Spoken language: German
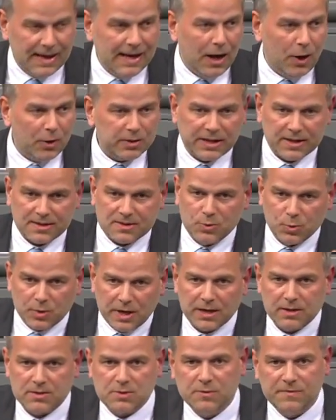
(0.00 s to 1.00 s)
Auch der
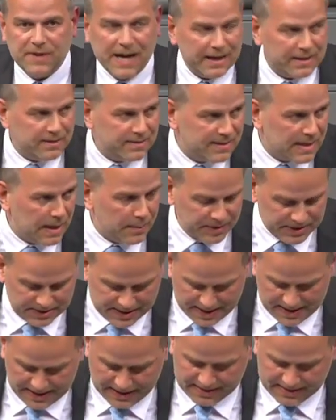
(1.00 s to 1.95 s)
Zugang zu Wagniskapital